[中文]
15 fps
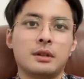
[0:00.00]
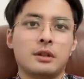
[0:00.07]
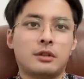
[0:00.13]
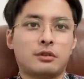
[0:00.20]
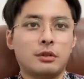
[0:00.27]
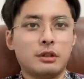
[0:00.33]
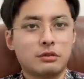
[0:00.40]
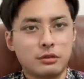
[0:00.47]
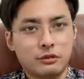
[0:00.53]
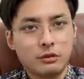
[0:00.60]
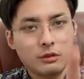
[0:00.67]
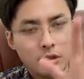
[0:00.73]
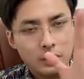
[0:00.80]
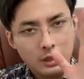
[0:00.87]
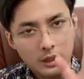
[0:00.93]
所以说，
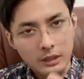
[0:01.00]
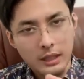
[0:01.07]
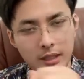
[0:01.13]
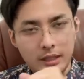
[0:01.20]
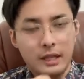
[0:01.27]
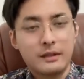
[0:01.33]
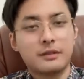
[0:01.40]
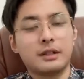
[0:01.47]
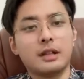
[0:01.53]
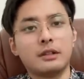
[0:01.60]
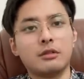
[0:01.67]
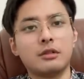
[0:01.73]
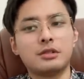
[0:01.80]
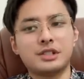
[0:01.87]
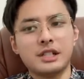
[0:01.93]
中俄呢也是一样。
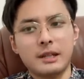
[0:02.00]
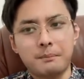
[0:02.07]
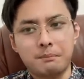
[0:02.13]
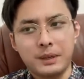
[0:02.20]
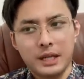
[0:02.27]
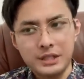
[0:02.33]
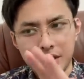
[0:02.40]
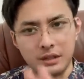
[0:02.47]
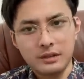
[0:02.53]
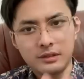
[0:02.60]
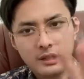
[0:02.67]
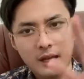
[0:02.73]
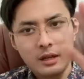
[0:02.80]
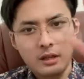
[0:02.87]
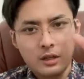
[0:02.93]
所以现在北京
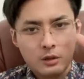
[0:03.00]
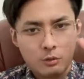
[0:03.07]
在